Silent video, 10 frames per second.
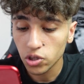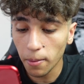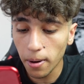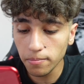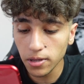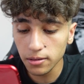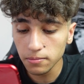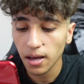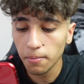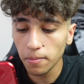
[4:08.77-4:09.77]
Tamam lan
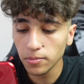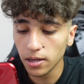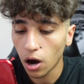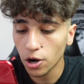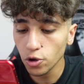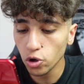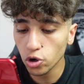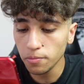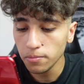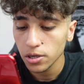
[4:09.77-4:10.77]
tamam lan
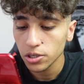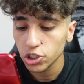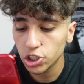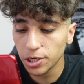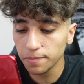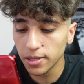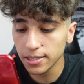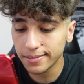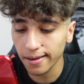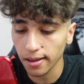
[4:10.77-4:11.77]
arıyorum
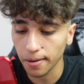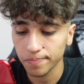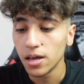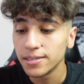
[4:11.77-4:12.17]
şimdi seni.